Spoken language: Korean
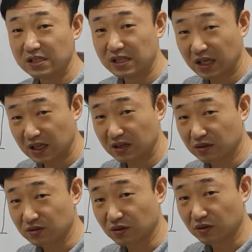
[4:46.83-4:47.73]
생긴
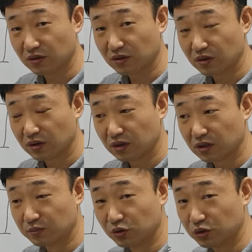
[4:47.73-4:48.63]
거죠.
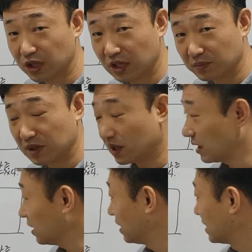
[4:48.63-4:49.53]
그럼 누구
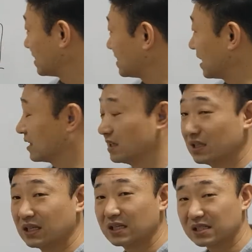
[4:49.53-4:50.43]
책임입니까?
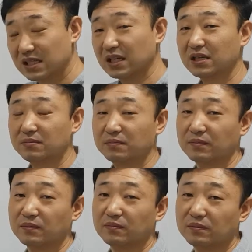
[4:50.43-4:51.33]
자기 책임인
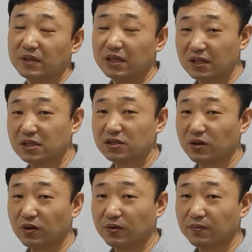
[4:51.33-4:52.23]
거죠.